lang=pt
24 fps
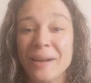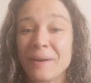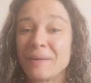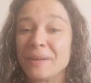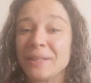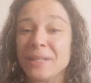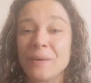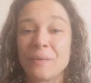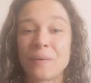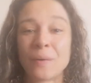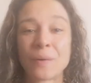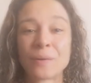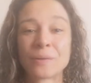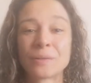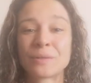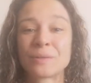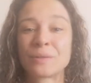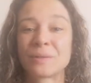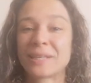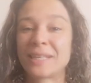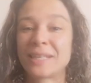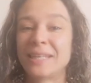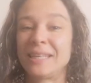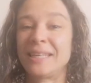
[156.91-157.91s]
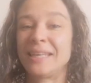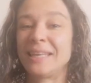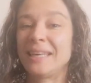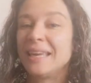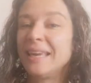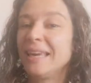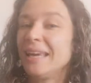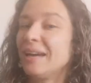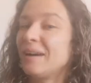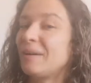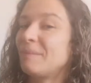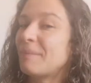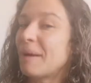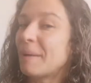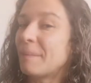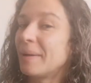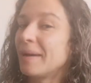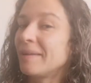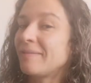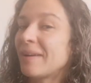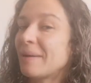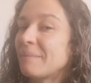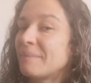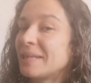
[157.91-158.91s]
Quando eu ouço que uma
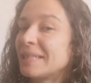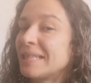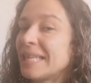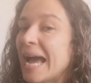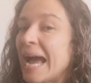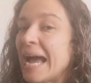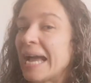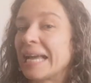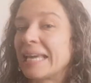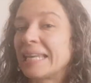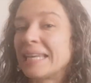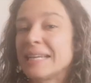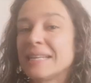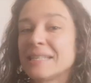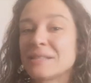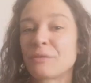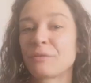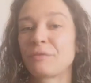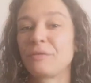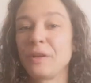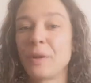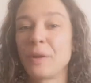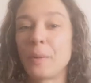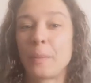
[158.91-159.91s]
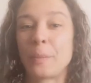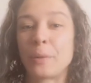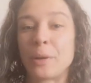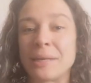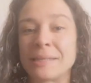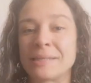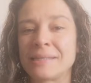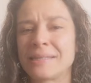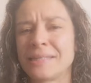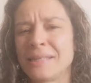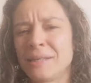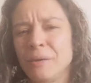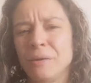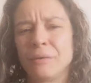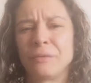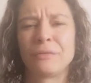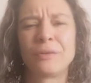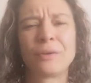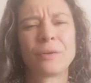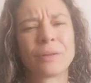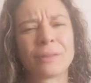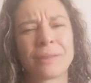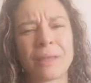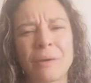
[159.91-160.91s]
mãe vai mandar a criança, o filho para o asilo, eu
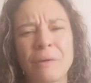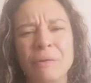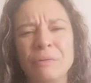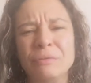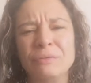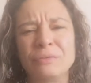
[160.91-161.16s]
fico até